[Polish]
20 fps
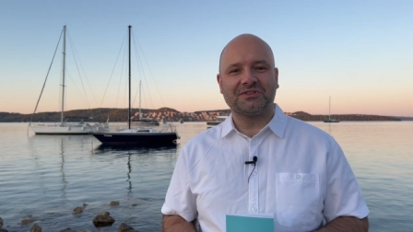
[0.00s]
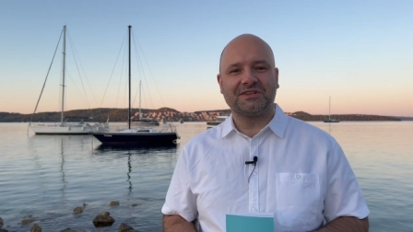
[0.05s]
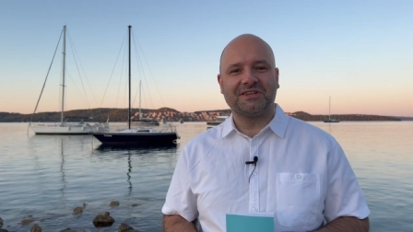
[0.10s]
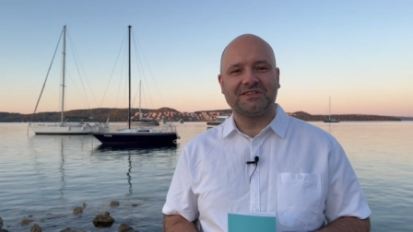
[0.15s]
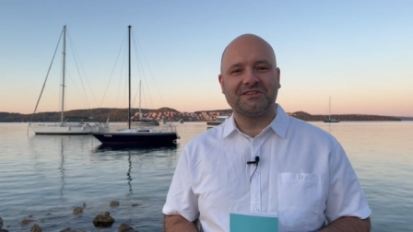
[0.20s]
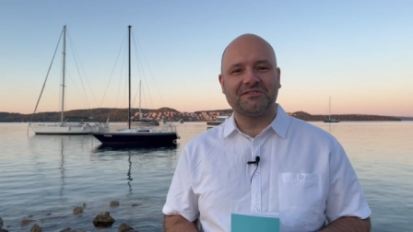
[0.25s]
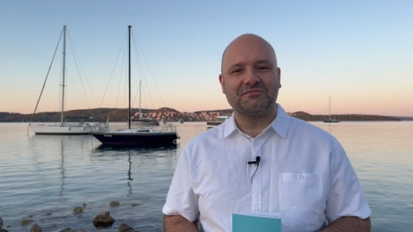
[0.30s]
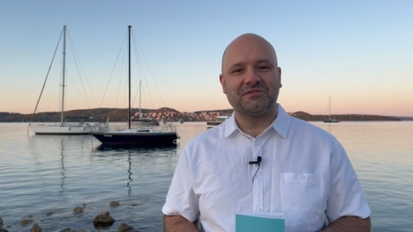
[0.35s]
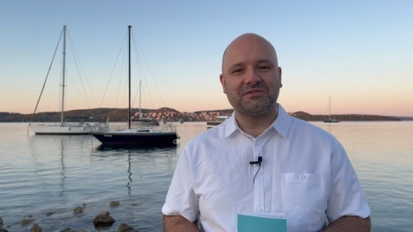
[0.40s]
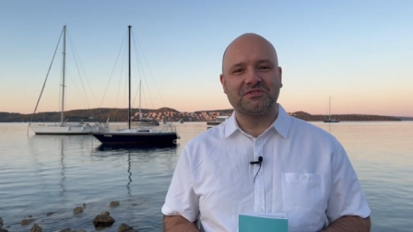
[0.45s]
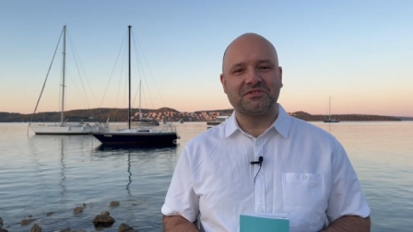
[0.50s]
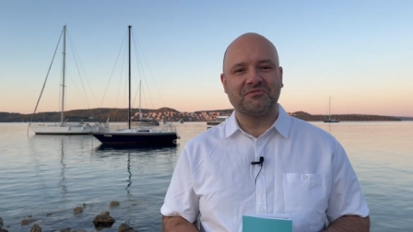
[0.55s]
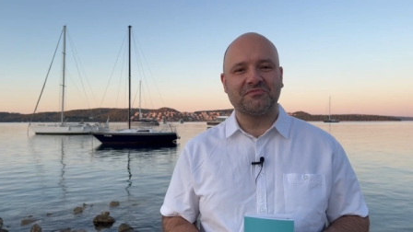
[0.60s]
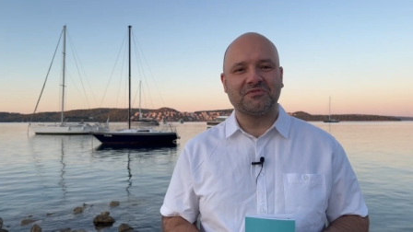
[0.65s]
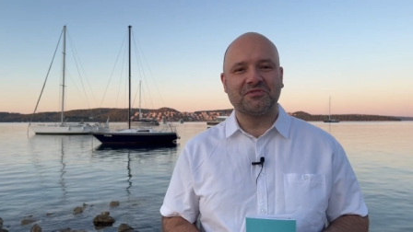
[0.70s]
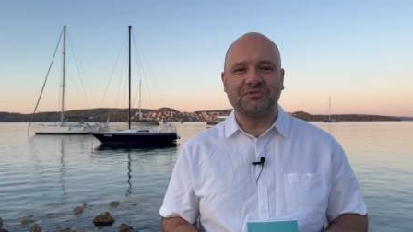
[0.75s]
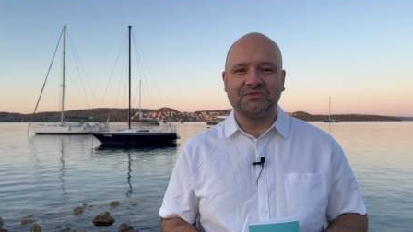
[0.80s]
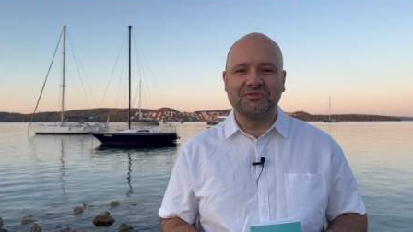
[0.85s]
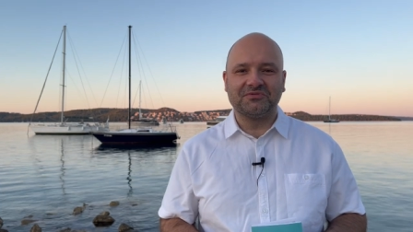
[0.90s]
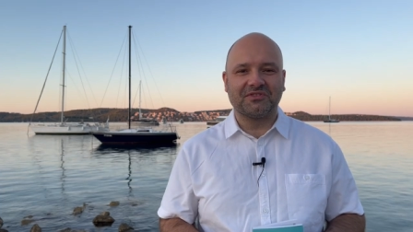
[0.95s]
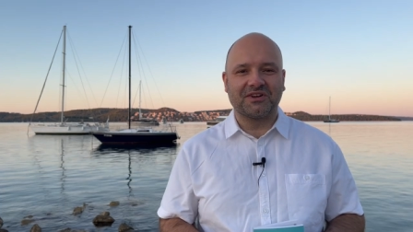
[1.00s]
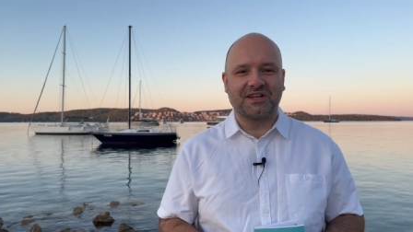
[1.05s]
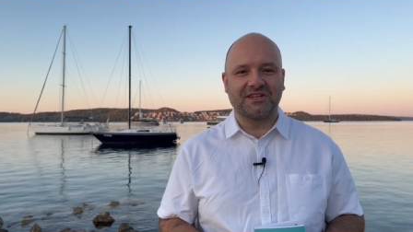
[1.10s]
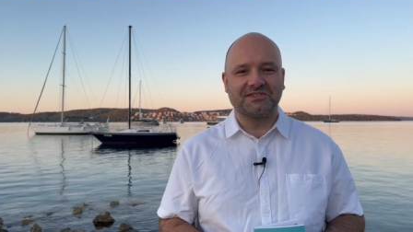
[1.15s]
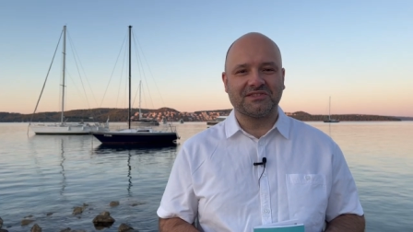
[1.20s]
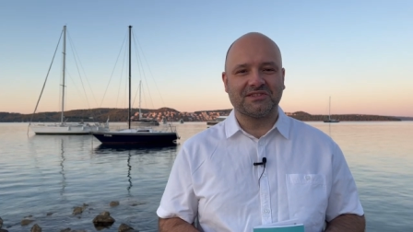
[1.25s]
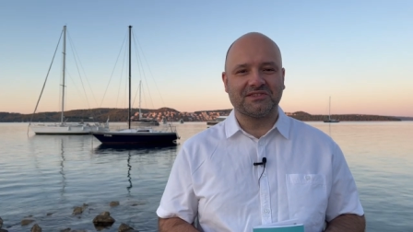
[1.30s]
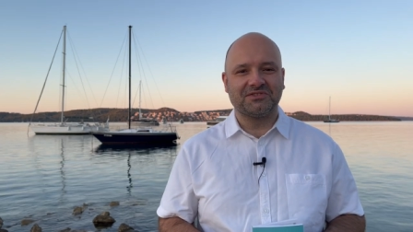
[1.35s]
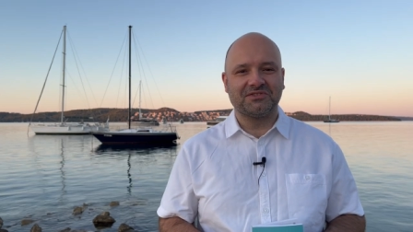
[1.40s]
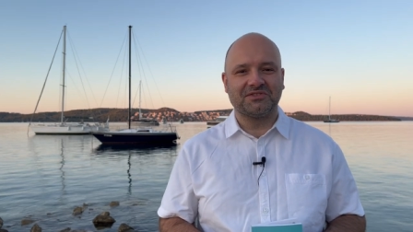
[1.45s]
kiedy będziemy
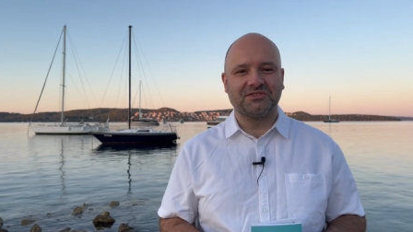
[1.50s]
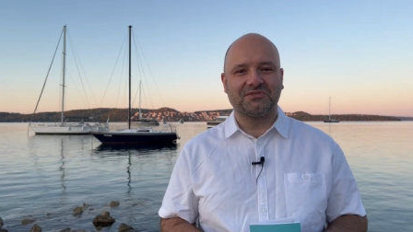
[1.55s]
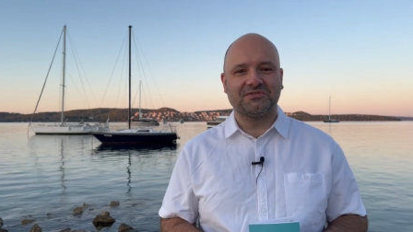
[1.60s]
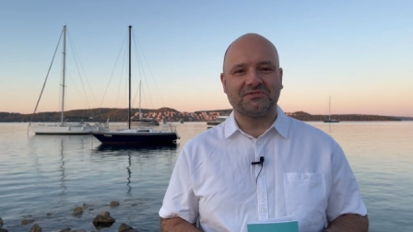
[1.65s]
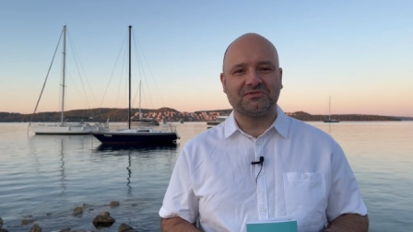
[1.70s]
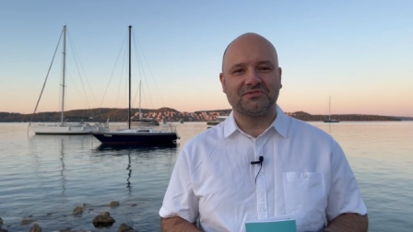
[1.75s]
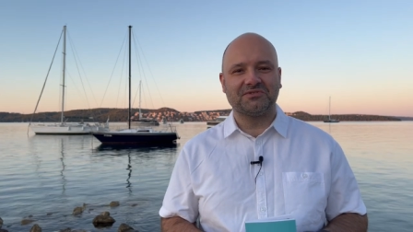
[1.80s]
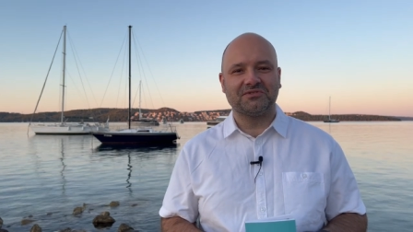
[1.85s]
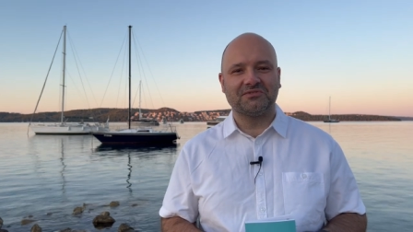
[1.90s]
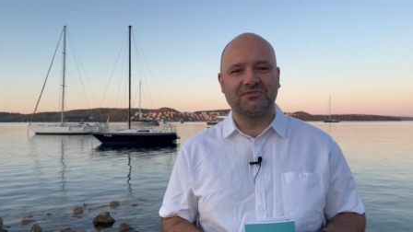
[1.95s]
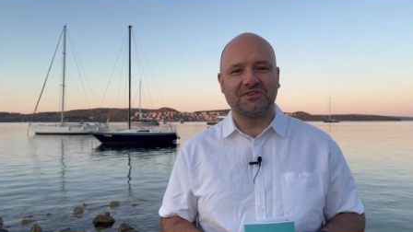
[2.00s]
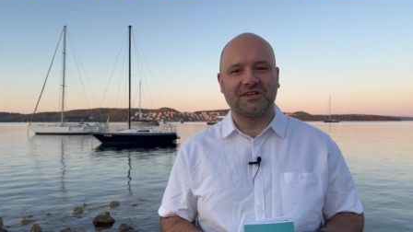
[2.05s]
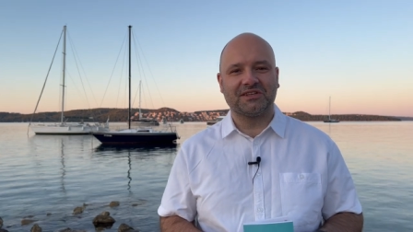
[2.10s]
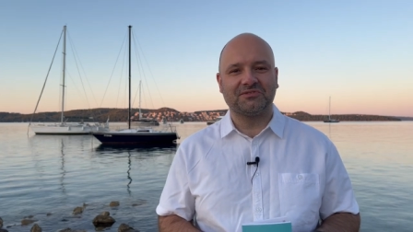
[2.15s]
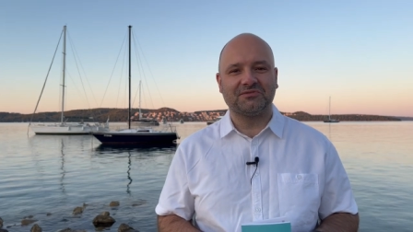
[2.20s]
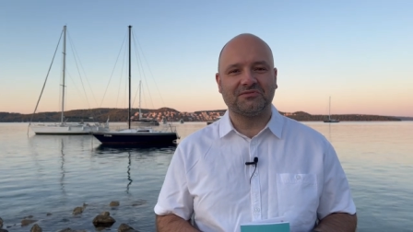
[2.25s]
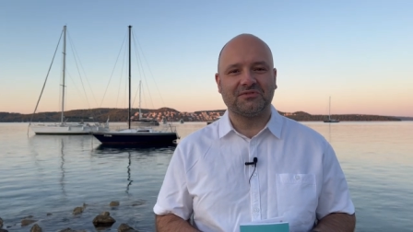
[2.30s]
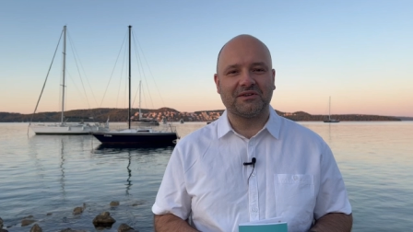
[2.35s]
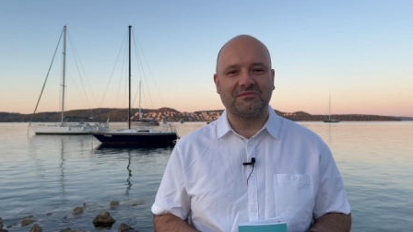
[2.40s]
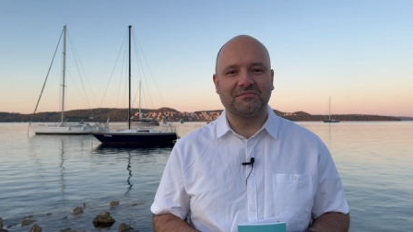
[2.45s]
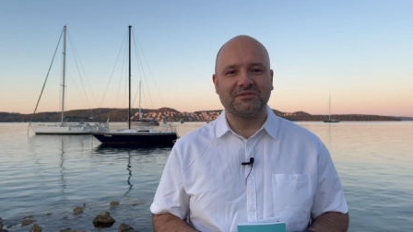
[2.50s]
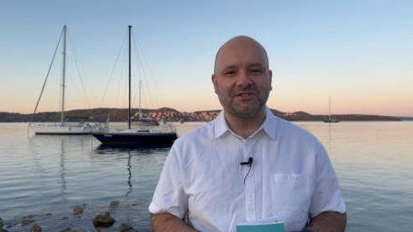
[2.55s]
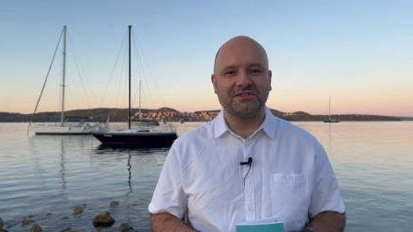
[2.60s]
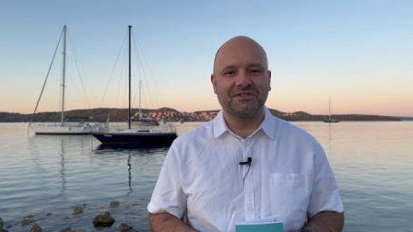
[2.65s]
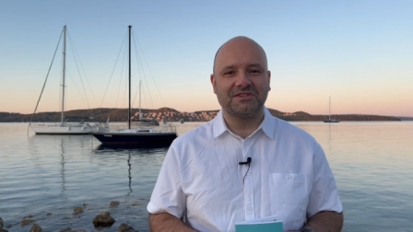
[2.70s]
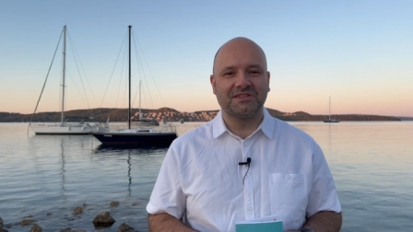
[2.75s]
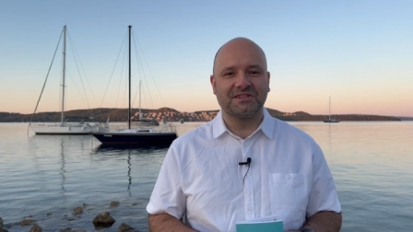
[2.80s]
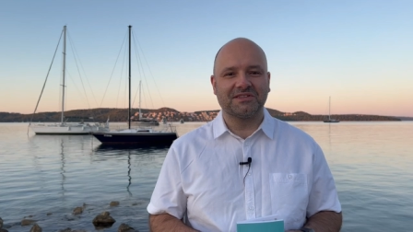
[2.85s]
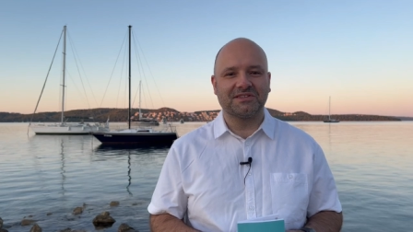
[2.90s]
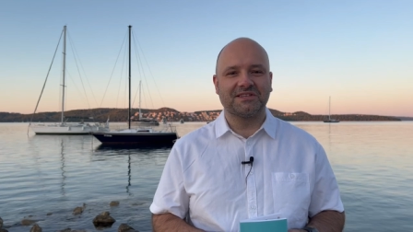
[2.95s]
odwracać się od światła,
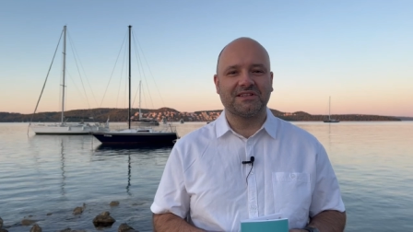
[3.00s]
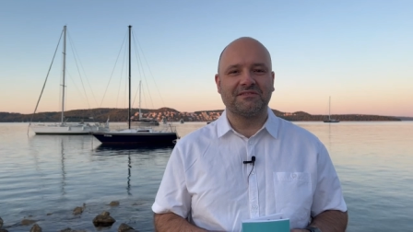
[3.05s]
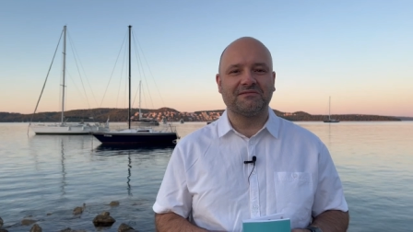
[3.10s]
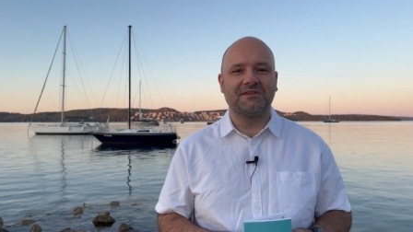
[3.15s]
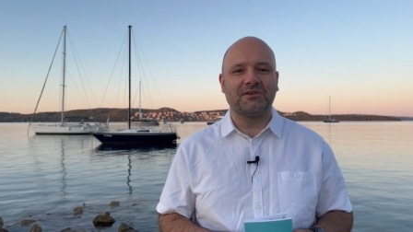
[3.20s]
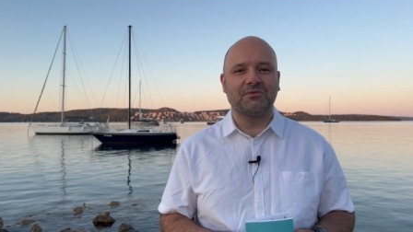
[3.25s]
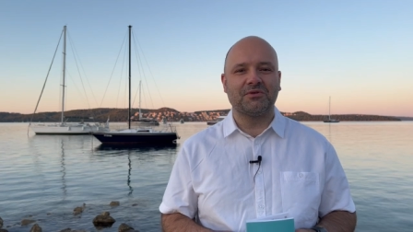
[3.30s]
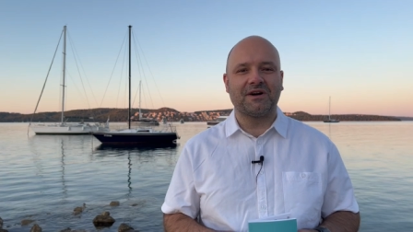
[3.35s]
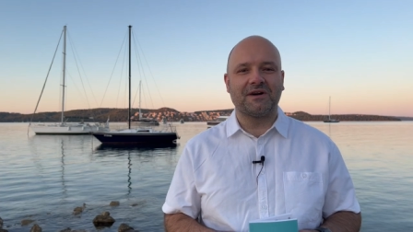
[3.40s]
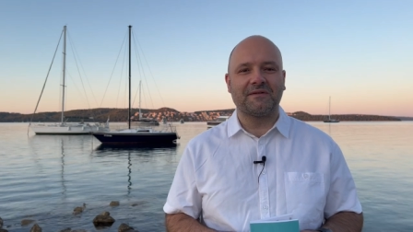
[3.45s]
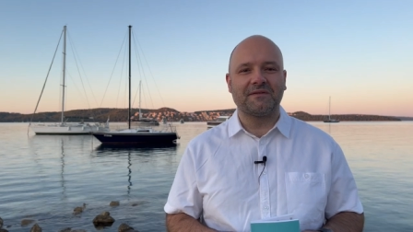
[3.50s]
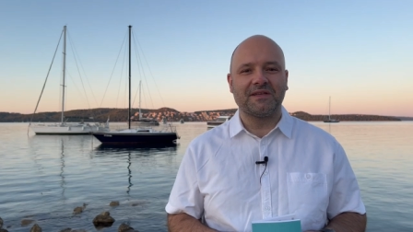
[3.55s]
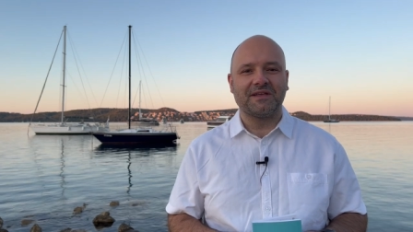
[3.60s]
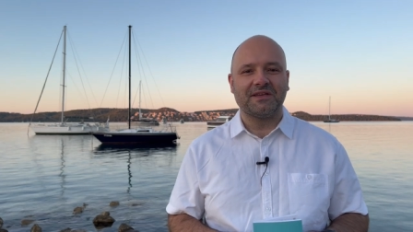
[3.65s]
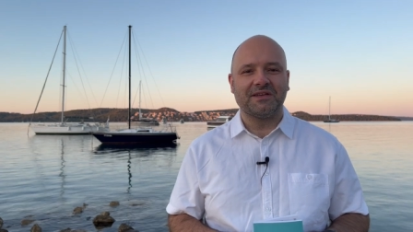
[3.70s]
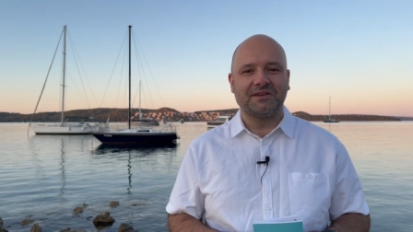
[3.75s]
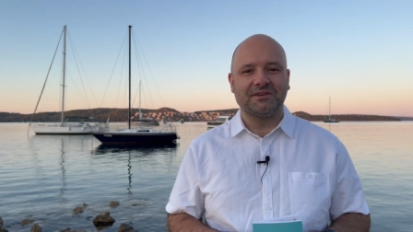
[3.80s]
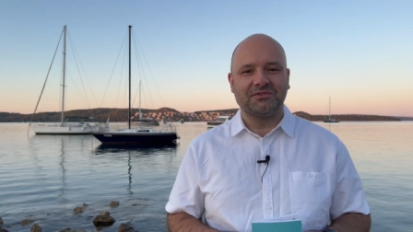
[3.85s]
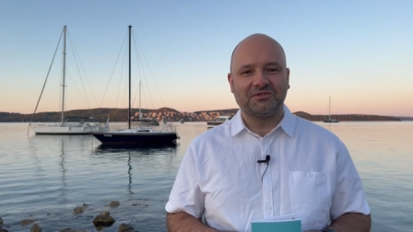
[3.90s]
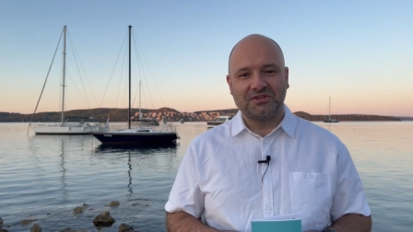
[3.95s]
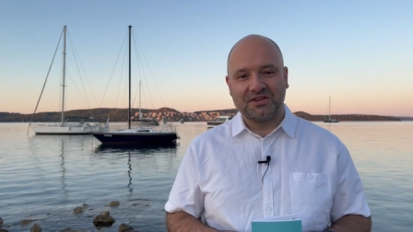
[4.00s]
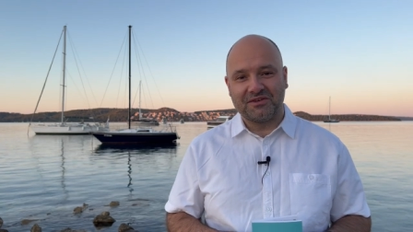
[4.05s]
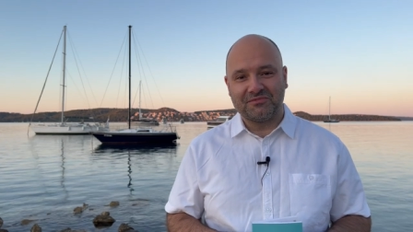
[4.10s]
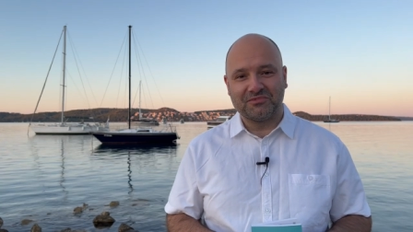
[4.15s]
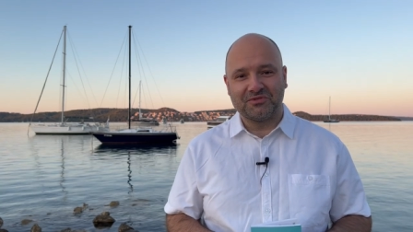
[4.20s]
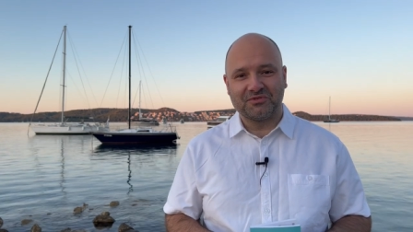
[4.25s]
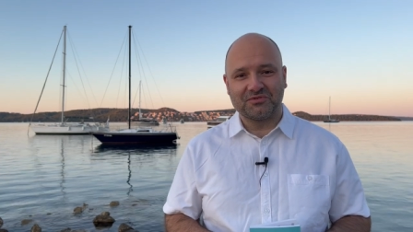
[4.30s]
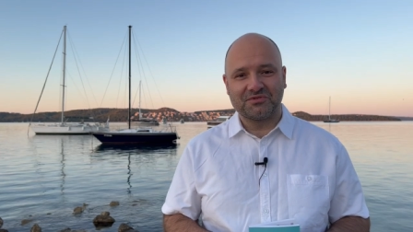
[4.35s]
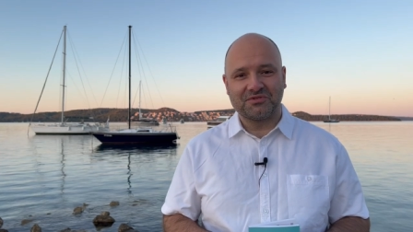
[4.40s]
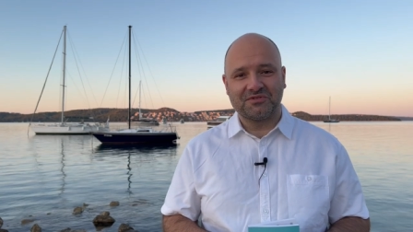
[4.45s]
będzie nastawała
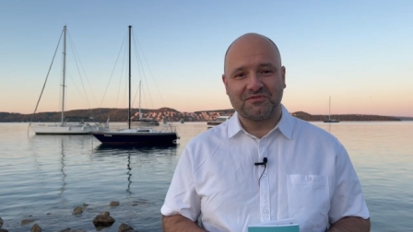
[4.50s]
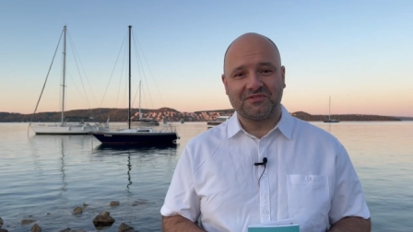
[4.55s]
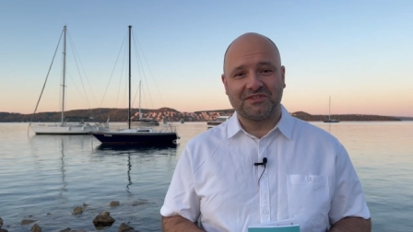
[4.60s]
ciemność.